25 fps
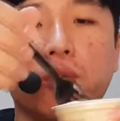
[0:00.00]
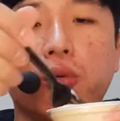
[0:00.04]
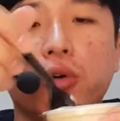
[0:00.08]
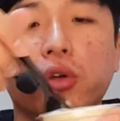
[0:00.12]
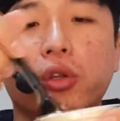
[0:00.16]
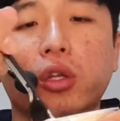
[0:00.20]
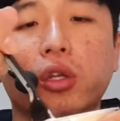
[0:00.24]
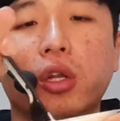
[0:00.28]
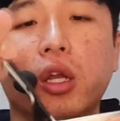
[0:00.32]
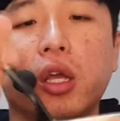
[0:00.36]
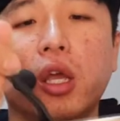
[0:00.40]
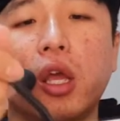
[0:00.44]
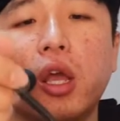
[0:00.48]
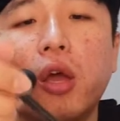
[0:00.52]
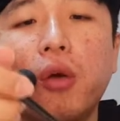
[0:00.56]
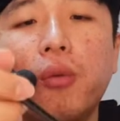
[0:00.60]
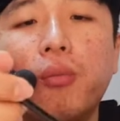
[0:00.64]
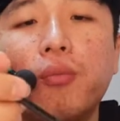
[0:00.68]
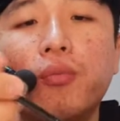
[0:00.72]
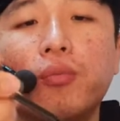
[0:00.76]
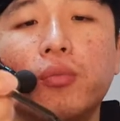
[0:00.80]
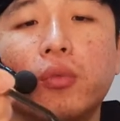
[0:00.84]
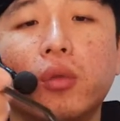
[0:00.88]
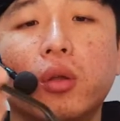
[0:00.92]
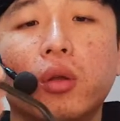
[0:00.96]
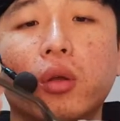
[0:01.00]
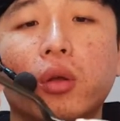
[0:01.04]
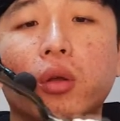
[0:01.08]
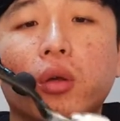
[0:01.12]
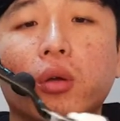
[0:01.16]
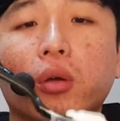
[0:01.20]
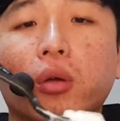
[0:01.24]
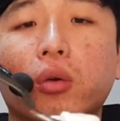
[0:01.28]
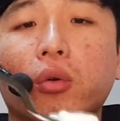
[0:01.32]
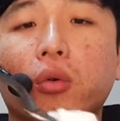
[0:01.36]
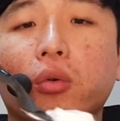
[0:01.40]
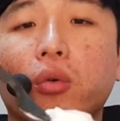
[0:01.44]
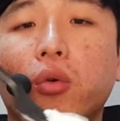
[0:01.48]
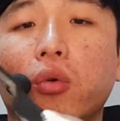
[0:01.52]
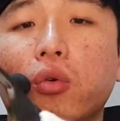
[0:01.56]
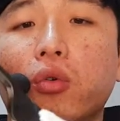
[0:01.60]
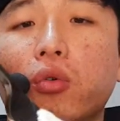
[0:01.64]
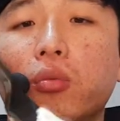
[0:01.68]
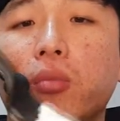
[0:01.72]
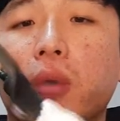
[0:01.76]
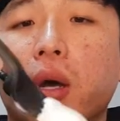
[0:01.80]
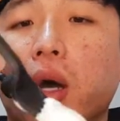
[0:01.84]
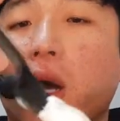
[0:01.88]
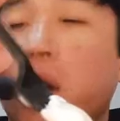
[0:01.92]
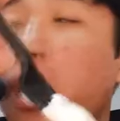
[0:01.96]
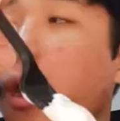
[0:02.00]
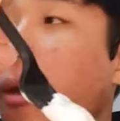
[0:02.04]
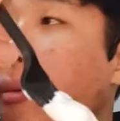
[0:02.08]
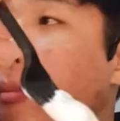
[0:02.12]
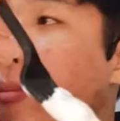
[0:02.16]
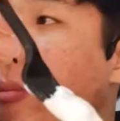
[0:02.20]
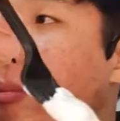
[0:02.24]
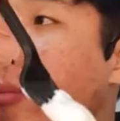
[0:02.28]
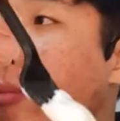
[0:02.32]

보여드릴게요. 고구마가